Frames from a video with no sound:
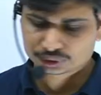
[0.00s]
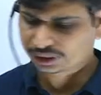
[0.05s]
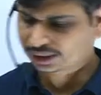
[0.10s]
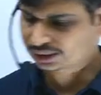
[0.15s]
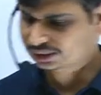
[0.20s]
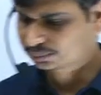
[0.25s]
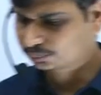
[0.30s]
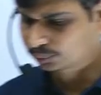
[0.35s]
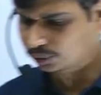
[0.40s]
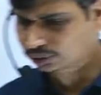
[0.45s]
है
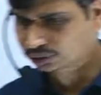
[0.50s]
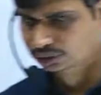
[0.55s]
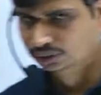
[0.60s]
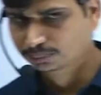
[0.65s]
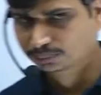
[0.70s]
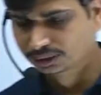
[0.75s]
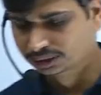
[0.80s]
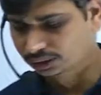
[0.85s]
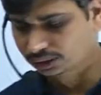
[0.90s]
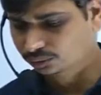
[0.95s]
बहुत
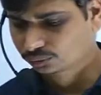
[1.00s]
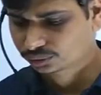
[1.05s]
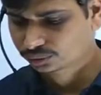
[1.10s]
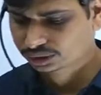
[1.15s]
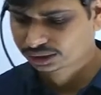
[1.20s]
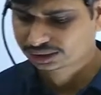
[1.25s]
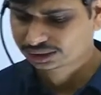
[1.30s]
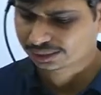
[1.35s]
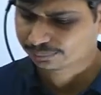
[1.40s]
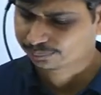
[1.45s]
सिंपल सा
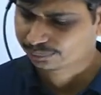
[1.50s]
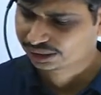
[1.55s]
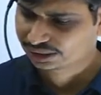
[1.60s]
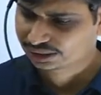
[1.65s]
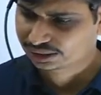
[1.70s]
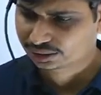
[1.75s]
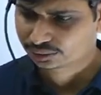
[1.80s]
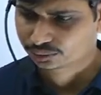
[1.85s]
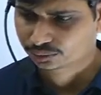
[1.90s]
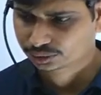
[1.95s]
क्वेश्चन है
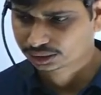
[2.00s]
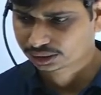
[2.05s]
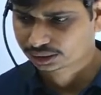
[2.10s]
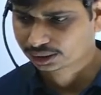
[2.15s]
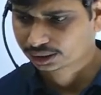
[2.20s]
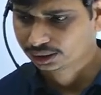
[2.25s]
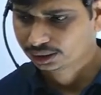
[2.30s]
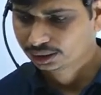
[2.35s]
बेसिक क्वेश्चन है